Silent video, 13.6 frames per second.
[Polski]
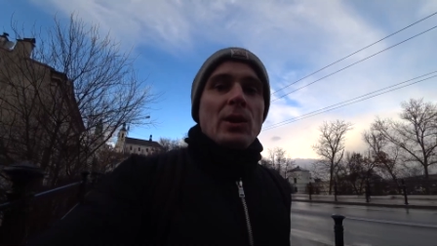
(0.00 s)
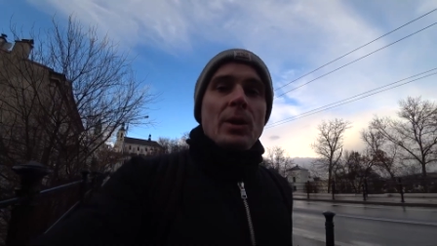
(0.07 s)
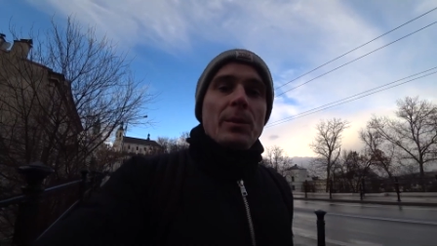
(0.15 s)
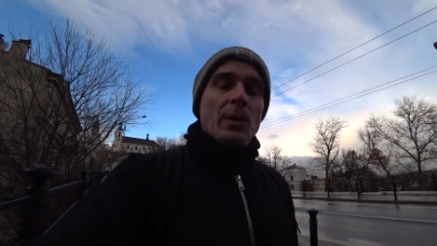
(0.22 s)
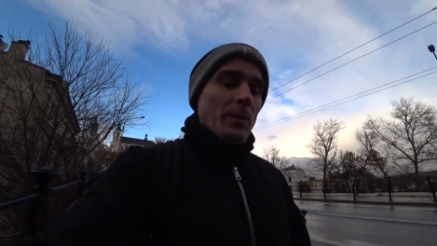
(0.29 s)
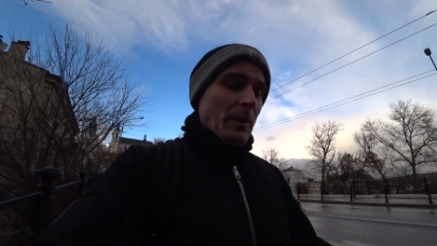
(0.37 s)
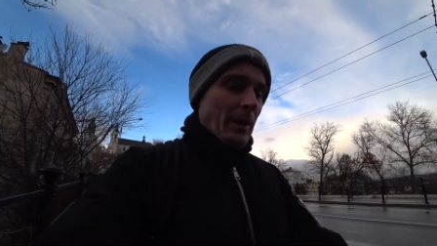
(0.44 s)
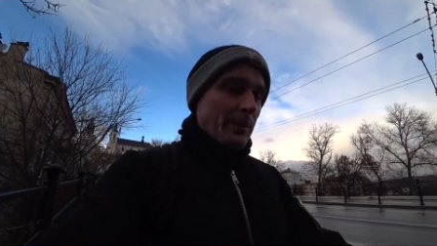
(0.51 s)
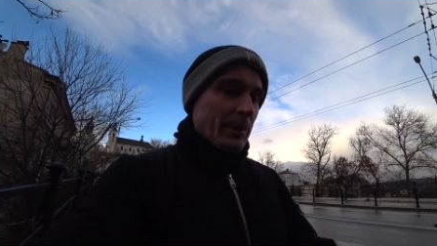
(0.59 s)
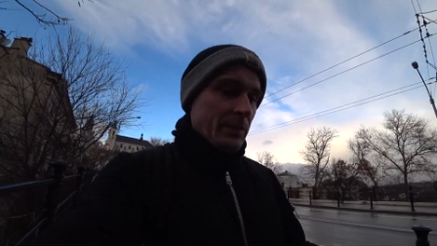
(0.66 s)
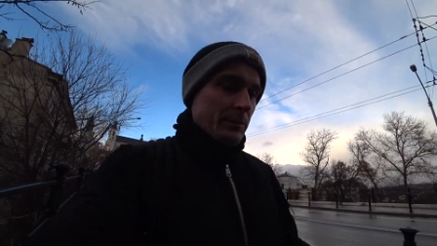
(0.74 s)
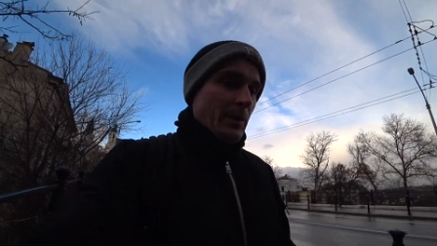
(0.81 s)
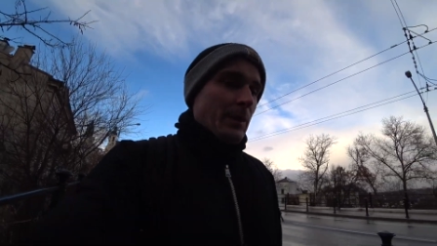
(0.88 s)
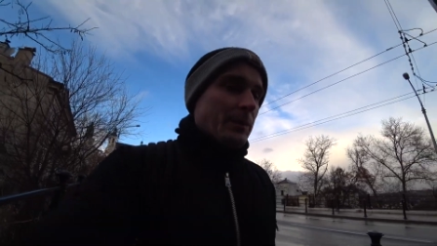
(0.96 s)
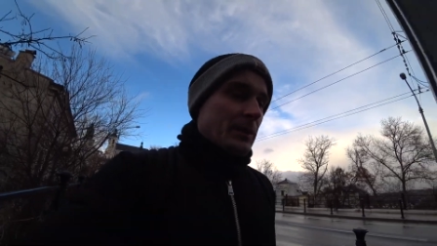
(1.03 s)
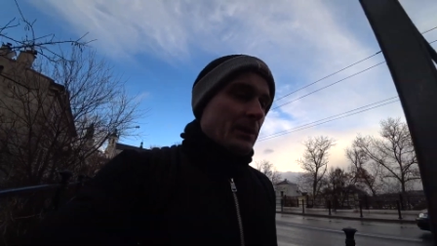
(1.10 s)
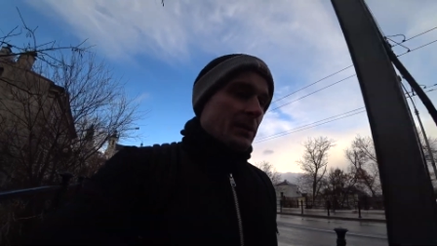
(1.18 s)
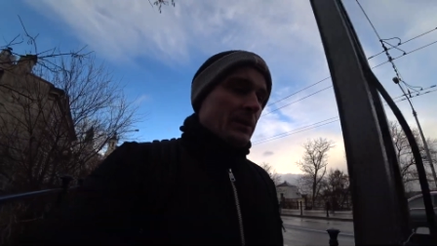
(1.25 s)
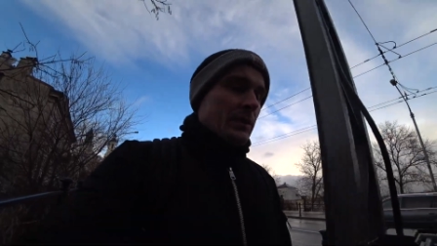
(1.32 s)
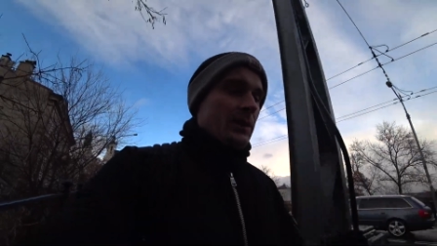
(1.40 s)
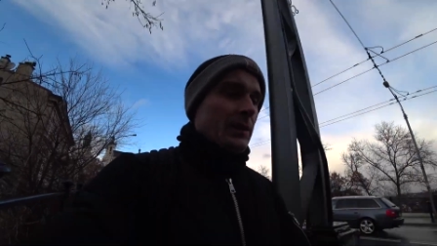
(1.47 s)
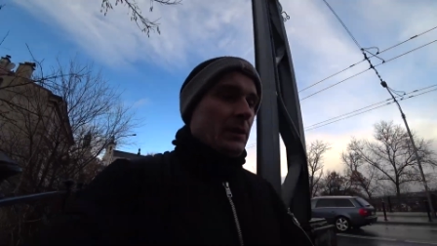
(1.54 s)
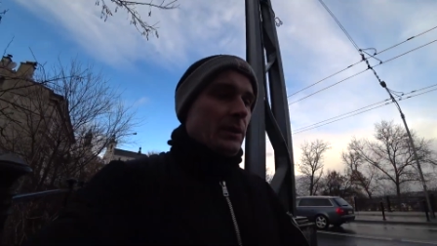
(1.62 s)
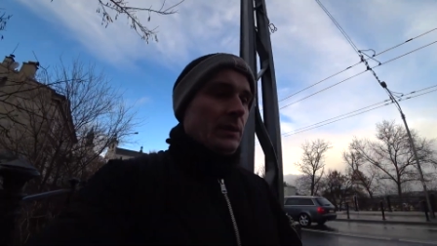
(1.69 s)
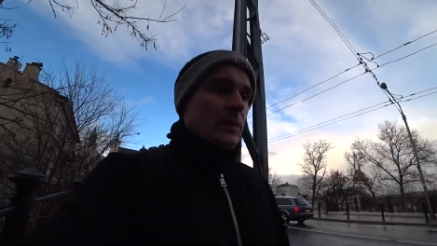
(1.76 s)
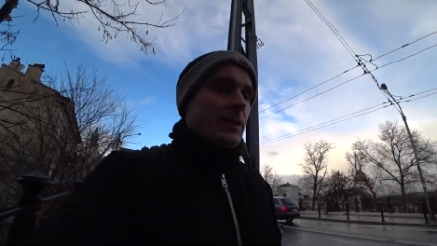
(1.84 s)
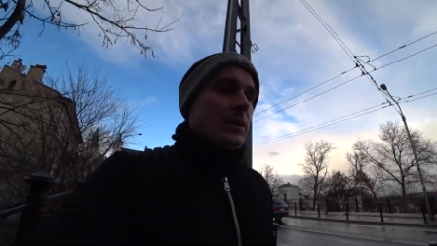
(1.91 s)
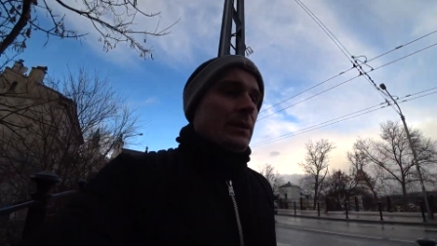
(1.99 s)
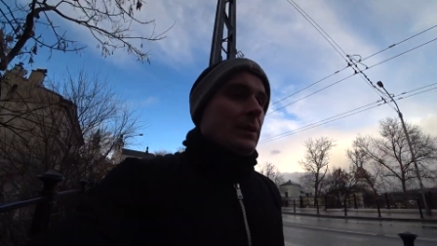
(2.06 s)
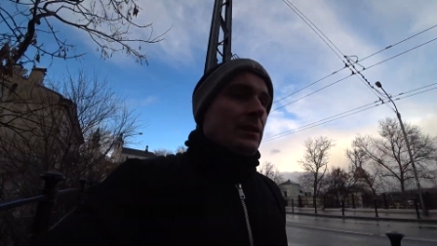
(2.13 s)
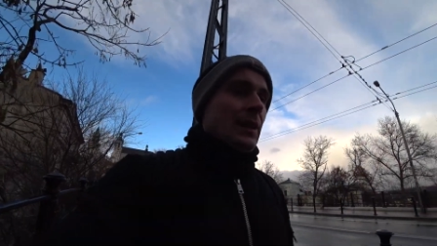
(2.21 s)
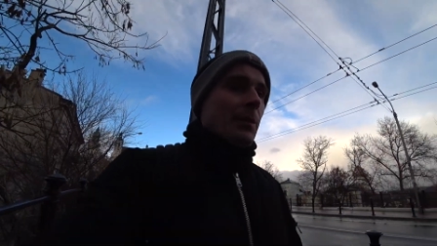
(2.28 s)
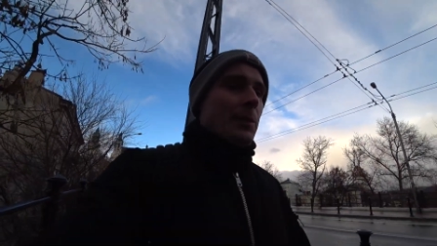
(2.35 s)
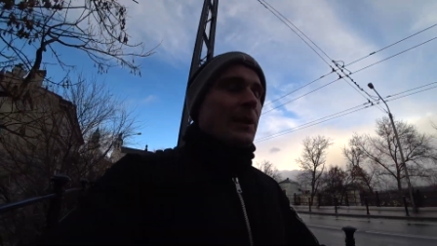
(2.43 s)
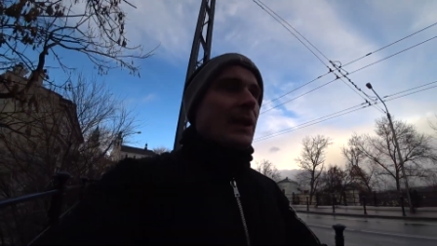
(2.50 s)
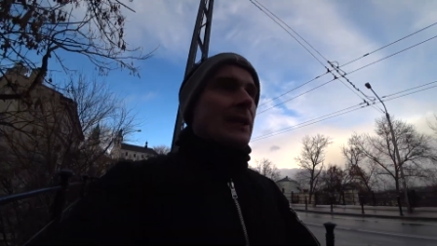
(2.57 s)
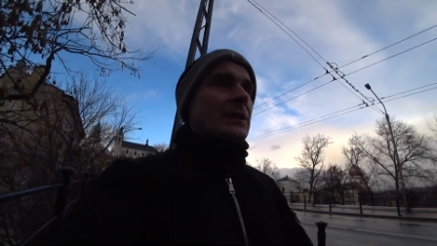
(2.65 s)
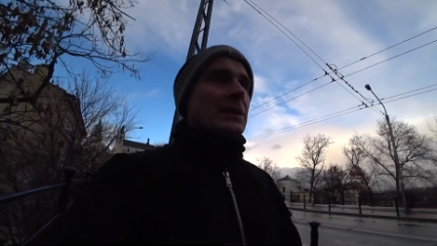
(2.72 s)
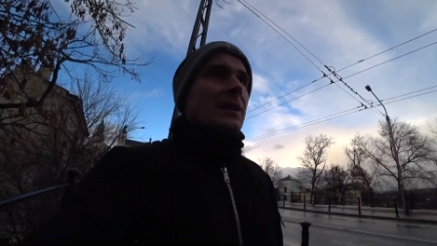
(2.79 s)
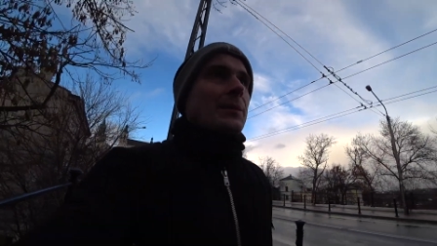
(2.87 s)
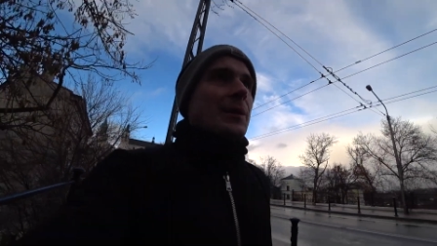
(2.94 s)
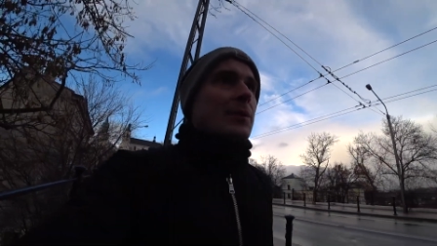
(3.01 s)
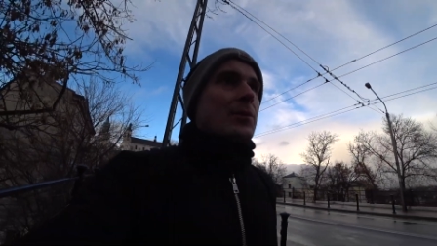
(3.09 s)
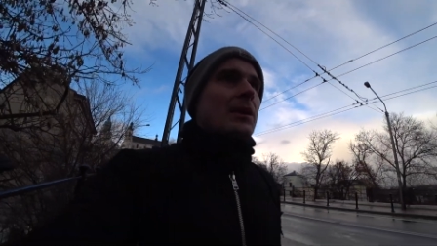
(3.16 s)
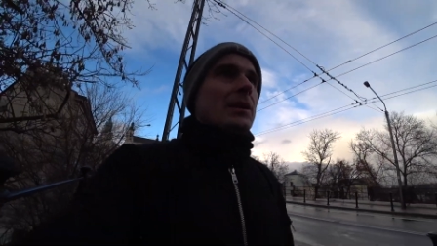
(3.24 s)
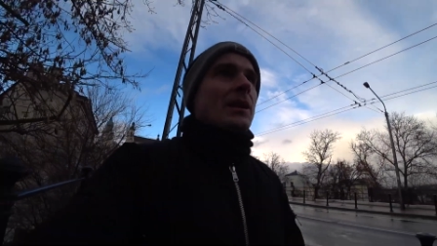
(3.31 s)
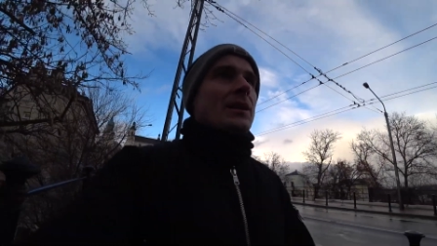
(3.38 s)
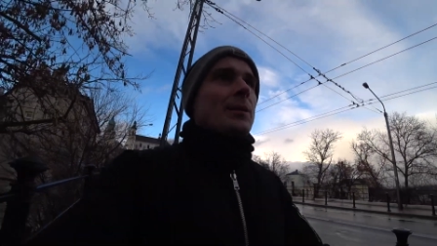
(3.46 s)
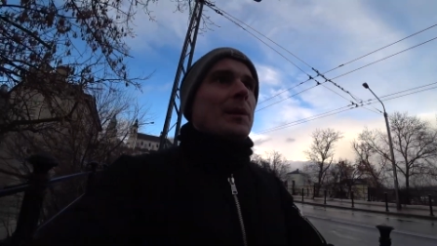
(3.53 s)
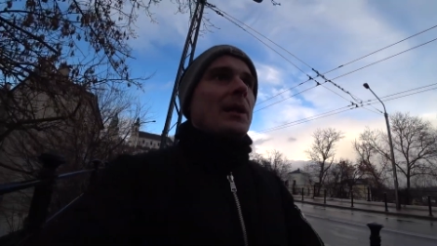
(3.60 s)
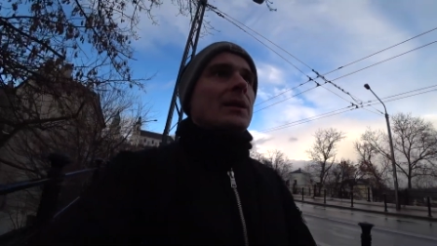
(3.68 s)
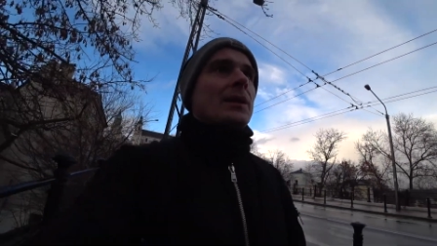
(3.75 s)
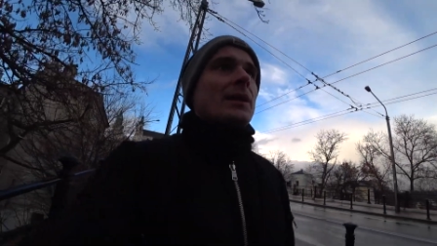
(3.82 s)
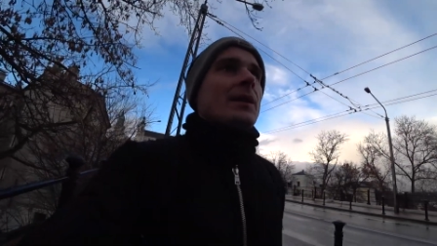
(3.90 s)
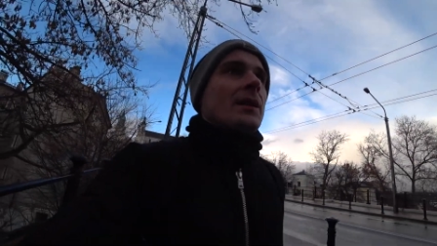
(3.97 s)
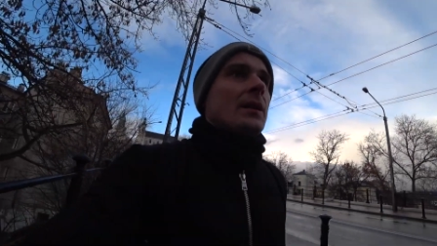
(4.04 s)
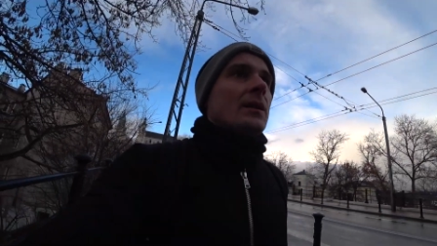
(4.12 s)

to, bo mam, mam e, aplikację tam akurat na te bilety,